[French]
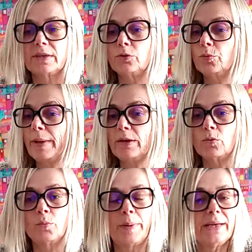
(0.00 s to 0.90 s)
un domaine
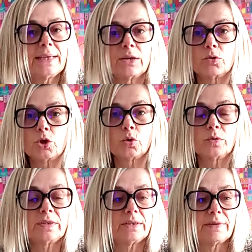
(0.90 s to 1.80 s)
ou pas, quelque
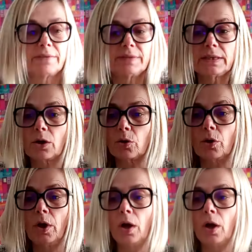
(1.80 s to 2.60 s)
chose qui va venir euh,